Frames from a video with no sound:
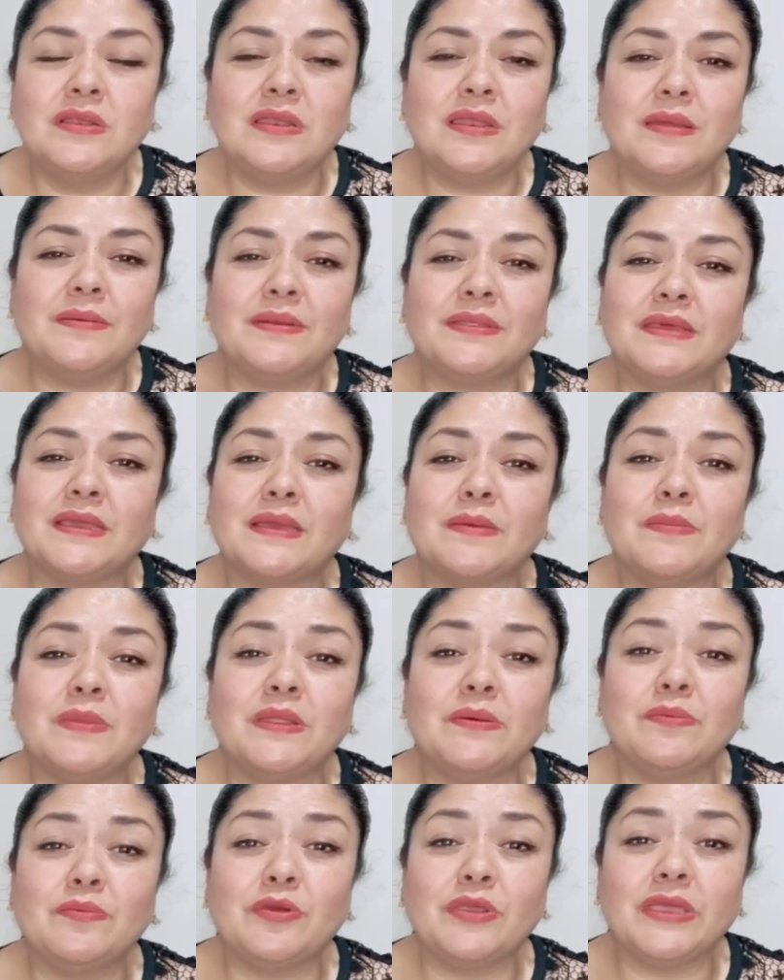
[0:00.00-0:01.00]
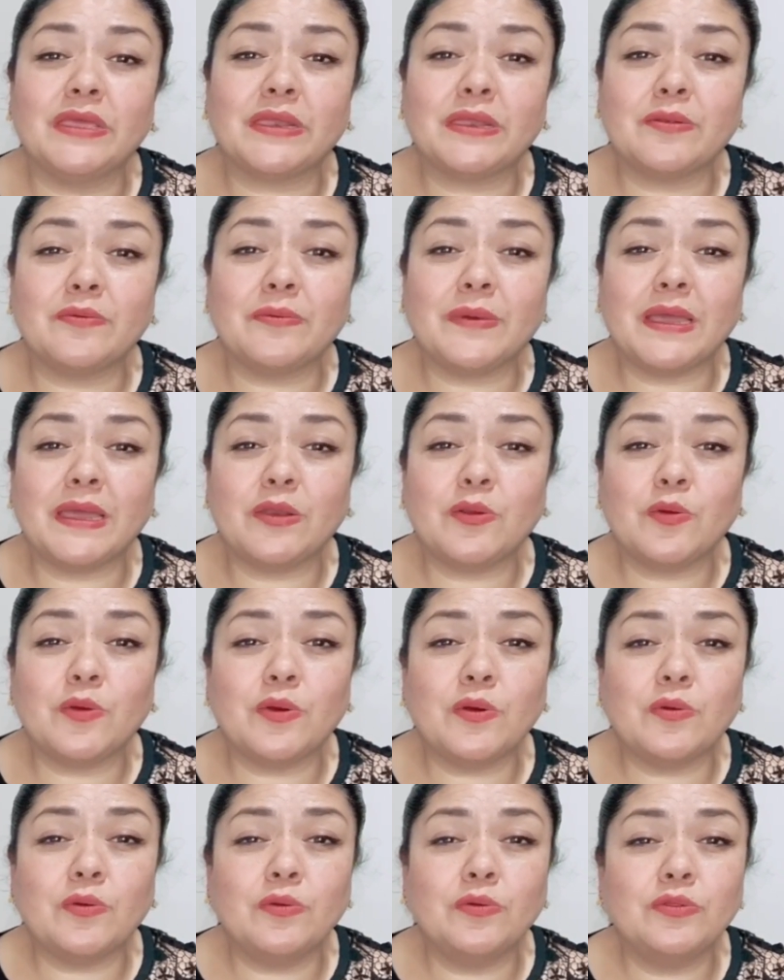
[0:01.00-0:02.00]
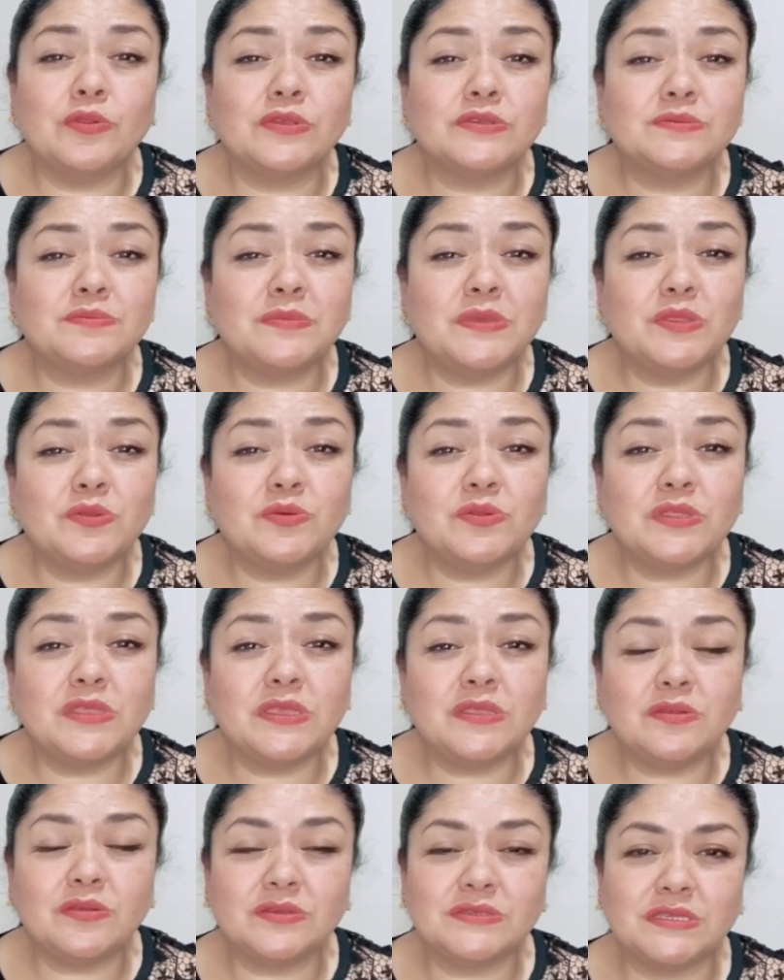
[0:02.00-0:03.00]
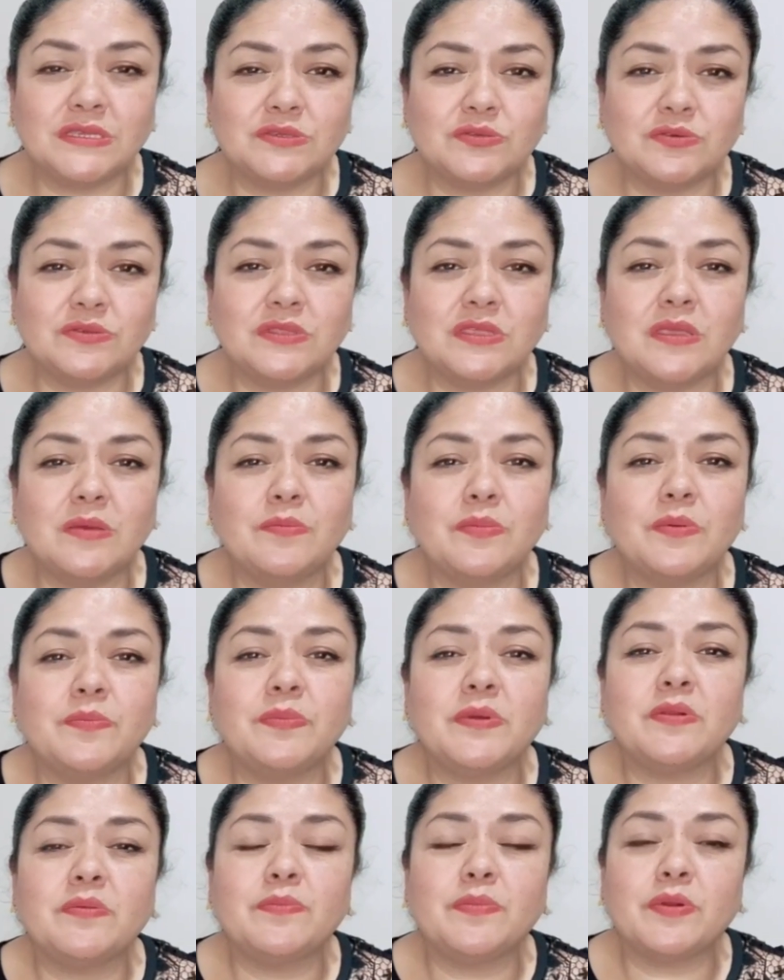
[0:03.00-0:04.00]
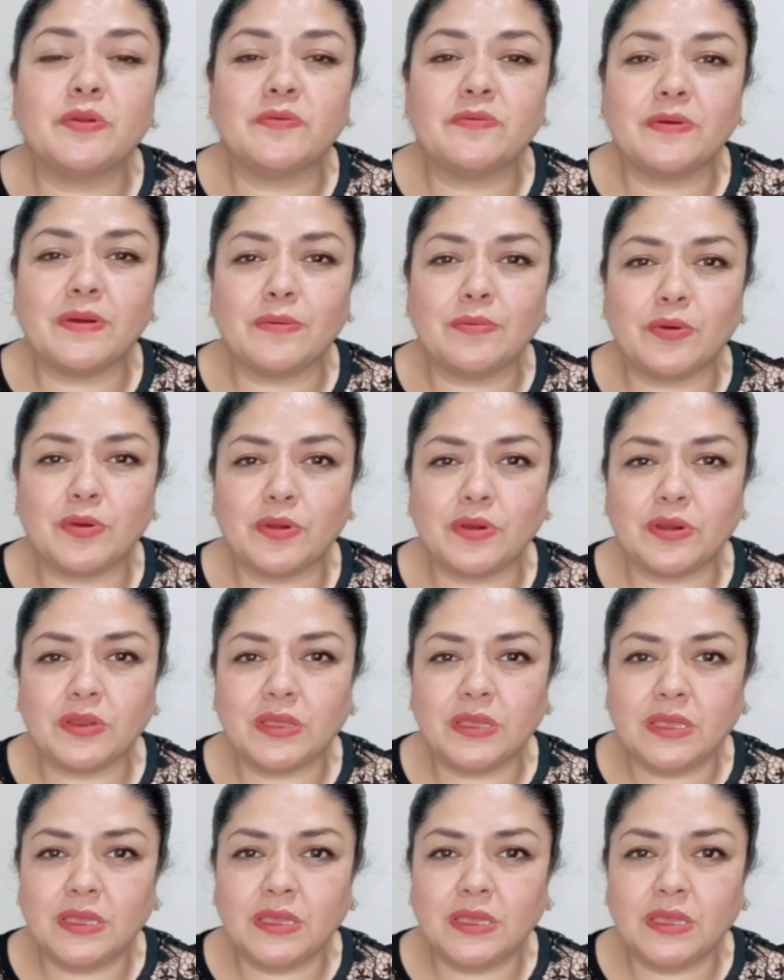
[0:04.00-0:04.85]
La verdad que me les voy a robar unos minutitos de su tiempo, pero por favor,